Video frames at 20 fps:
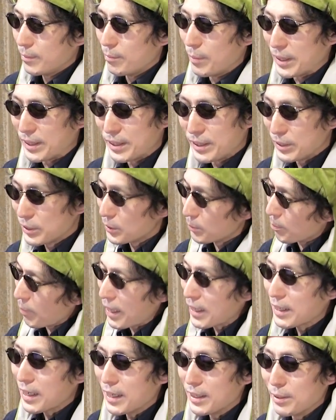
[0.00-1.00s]
まあ、
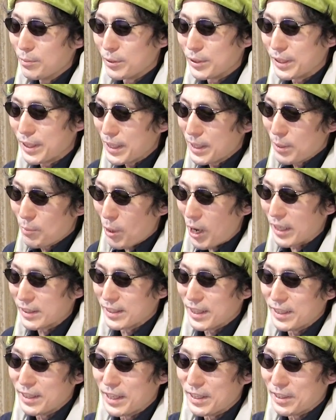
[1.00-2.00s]
毎回でも出ても破
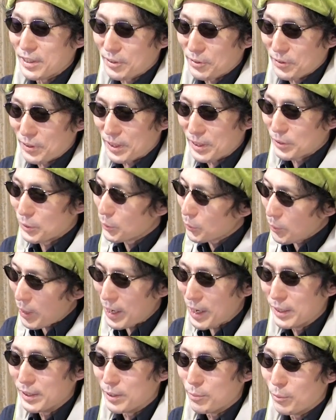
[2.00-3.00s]
産なんだけどねよくわ
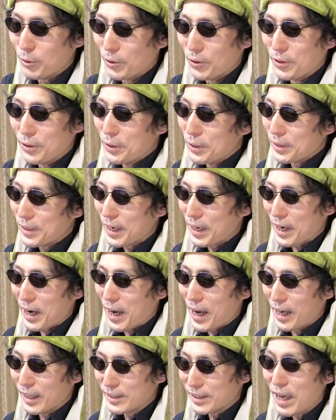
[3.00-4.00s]
かんないもうだから
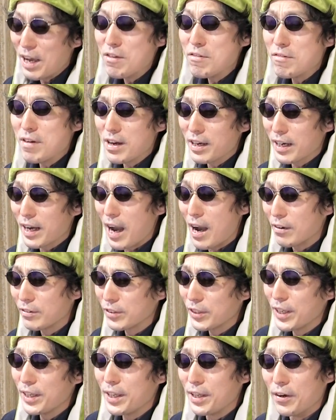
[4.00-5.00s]
破産は
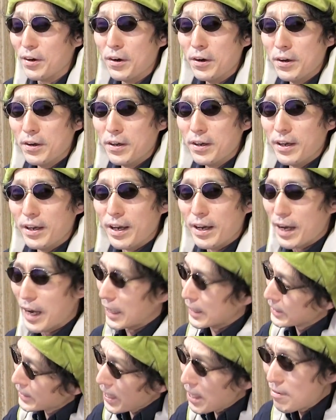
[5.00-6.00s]
確定だよ
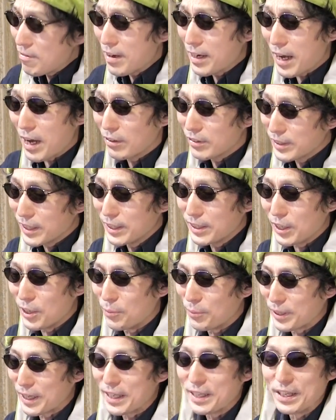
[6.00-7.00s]
破産は確定って
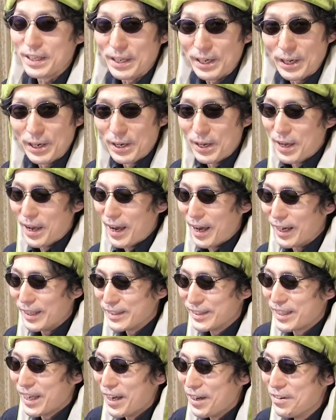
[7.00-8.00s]
のも嫌だな破
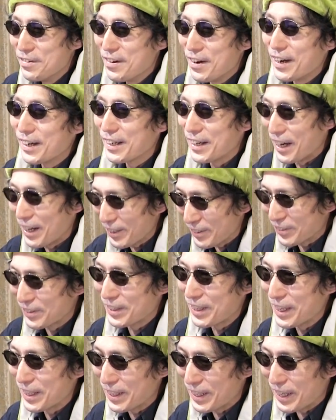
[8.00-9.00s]
産は確
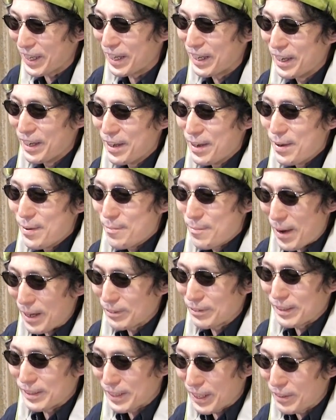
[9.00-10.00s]
定で、まあ、
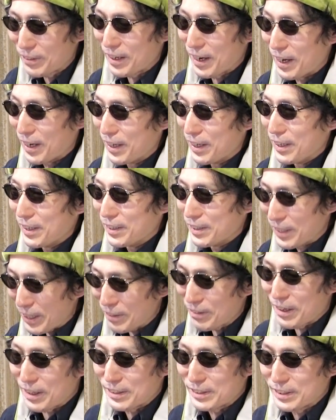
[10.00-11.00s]
あとは出るか出
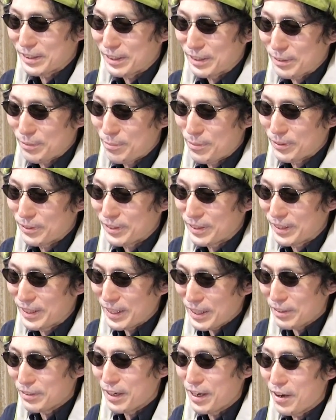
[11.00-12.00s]
るか
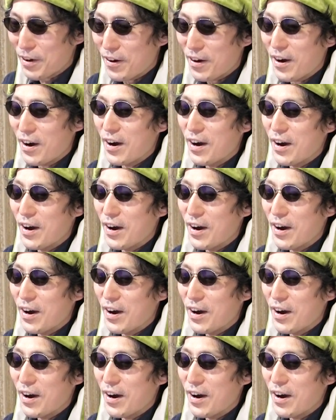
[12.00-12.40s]
出てくれよ